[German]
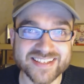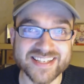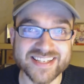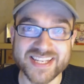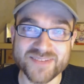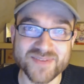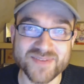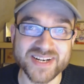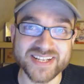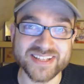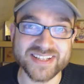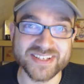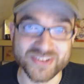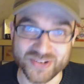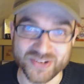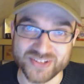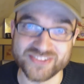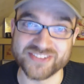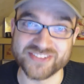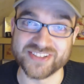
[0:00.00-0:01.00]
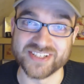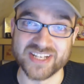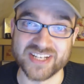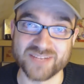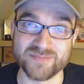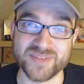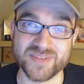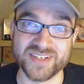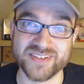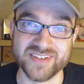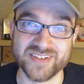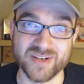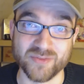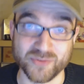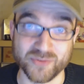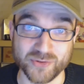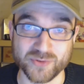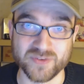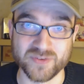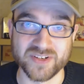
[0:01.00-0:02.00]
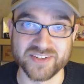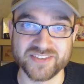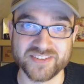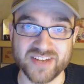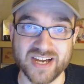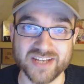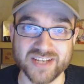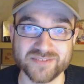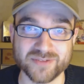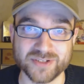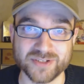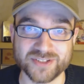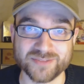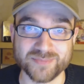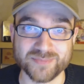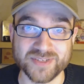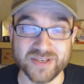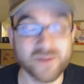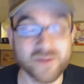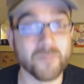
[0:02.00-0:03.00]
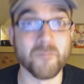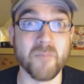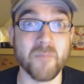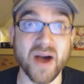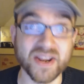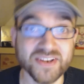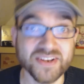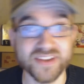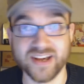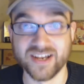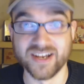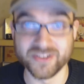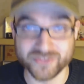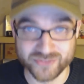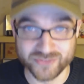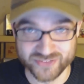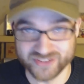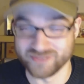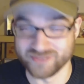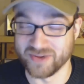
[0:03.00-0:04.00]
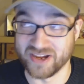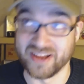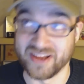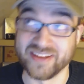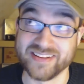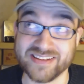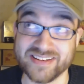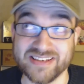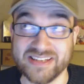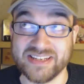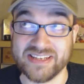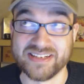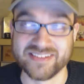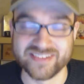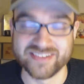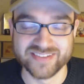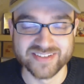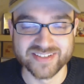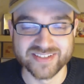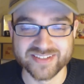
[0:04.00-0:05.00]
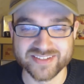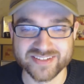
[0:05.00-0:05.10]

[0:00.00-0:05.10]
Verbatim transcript: Nicht mal in den 90ern hat man auf sowas geantwortet mit Mann, da hast du uns aber reingelegt.